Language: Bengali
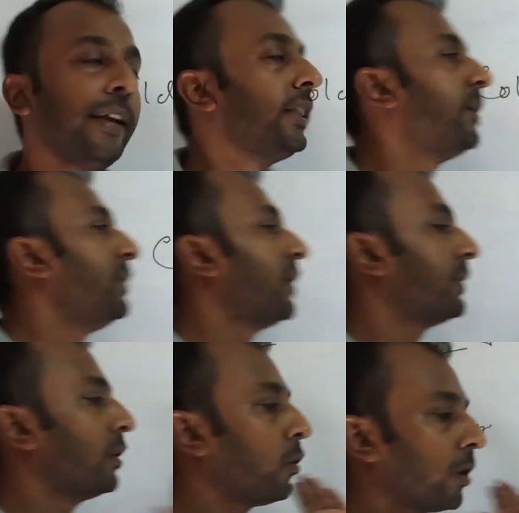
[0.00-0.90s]
তেমনি
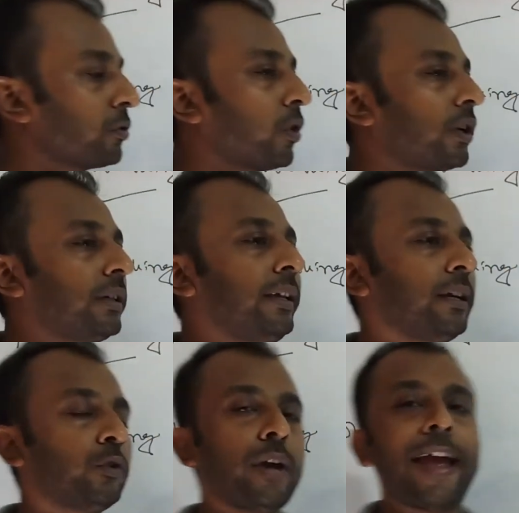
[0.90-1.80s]
আমাদের হট
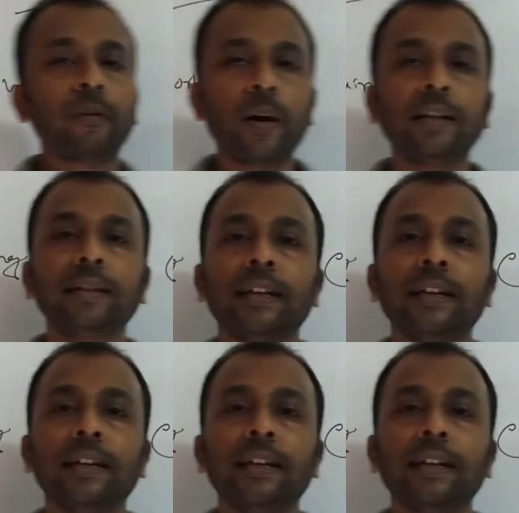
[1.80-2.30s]
ওয়ার্কিংয়েরও অ্যাডভান্টেজ